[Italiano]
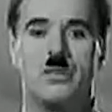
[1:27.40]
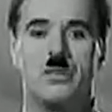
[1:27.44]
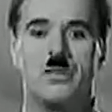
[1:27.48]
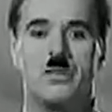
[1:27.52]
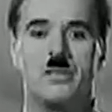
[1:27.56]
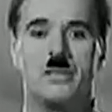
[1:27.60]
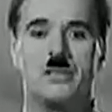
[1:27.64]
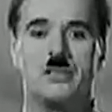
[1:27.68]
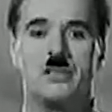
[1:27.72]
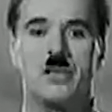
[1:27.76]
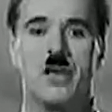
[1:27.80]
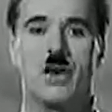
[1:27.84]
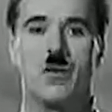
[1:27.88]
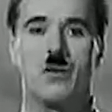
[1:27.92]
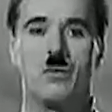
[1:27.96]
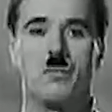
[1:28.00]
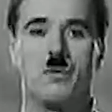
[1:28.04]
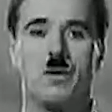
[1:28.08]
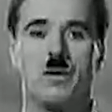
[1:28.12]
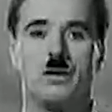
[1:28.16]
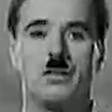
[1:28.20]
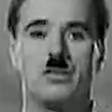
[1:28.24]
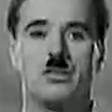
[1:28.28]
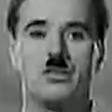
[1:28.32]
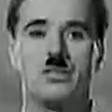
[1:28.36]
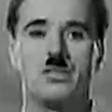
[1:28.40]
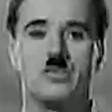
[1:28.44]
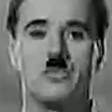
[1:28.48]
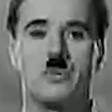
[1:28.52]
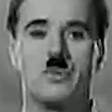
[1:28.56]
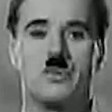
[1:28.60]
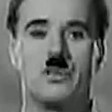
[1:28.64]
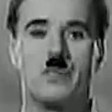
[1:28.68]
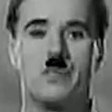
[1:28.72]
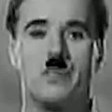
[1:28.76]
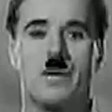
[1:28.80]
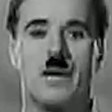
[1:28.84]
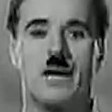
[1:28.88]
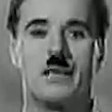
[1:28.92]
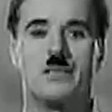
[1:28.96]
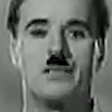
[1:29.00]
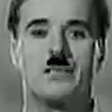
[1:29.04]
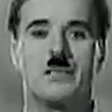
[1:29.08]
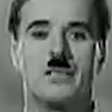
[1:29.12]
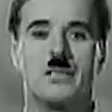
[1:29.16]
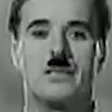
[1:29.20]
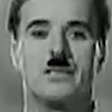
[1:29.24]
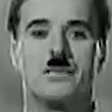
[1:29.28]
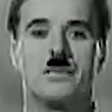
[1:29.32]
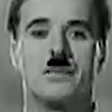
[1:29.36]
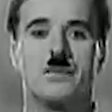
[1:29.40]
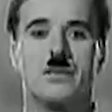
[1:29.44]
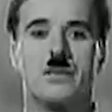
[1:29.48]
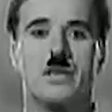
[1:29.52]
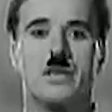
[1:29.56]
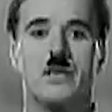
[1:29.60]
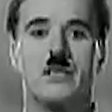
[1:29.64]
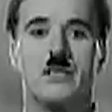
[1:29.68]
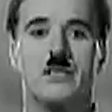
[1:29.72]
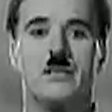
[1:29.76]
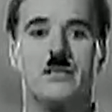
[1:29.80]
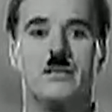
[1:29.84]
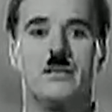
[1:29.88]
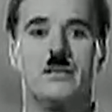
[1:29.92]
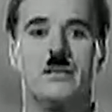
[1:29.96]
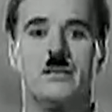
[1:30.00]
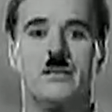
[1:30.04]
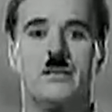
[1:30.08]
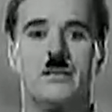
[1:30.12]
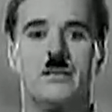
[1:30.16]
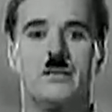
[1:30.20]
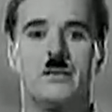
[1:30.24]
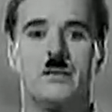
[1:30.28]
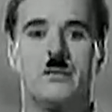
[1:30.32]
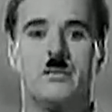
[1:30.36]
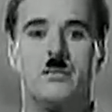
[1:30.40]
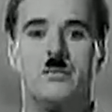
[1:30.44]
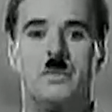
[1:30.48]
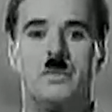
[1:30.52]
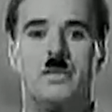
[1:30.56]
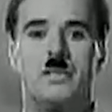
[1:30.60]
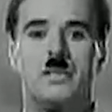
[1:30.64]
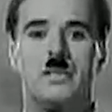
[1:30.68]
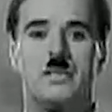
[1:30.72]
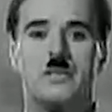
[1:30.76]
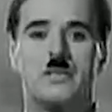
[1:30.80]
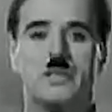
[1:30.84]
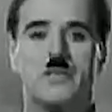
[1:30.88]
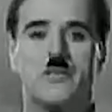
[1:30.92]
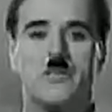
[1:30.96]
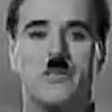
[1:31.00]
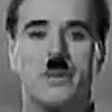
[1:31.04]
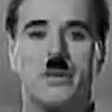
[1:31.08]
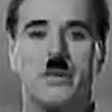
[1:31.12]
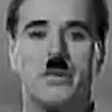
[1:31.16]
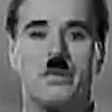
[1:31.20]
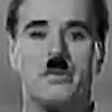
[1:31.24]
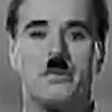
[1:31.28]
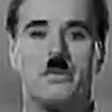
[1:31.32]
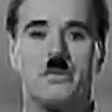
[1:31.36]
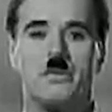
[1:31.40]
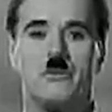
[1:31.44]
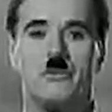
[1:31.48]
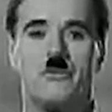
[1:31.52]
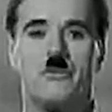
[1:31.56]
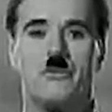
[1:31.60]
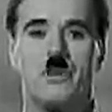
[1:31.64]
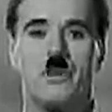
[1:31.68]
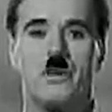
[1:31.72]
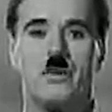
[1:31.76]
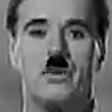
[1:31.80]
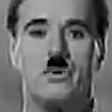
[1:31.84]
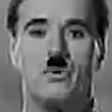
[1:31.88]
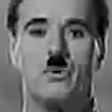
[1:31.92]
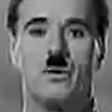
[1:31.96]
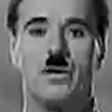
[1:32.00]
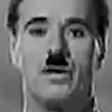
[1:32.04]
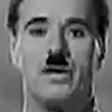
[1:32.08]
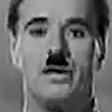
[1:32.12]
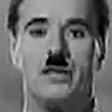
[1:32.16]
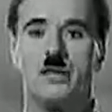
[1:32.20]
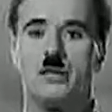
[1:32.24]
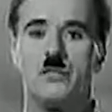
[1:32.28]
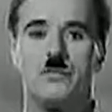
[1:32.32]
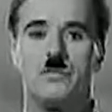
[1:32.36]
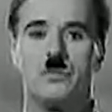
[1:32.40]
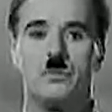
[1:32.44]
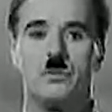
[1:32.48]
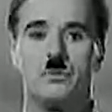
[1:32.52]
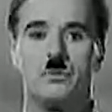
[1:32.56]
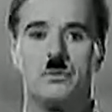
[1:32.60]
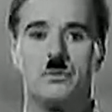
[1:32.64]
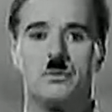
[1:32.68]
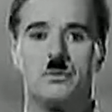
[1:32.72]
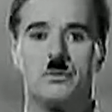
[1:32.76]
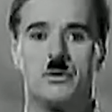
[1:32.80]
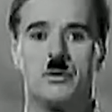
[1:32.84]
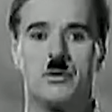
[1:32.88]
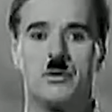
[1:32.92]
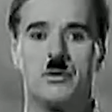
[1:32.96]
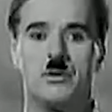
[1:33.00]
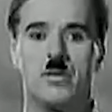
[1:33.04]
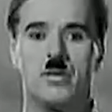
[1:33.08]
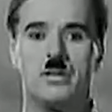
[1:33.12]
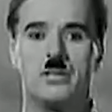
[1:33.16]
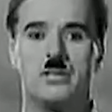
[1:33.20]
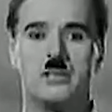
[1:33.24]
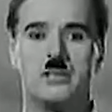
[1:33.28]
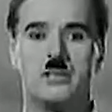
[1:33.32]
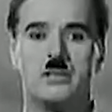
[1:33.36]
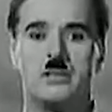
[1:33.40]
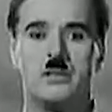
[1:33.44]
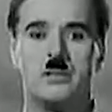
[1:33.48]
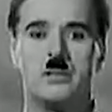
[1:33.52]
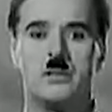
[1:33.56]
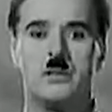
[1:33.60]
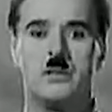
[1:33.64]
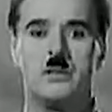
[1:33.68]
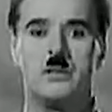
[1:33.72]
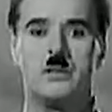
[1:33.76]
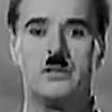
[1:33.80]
L'avidità che ci comanda è solamente un male passeggero, l'amarezza di uomini che temono le vie del progresso umano.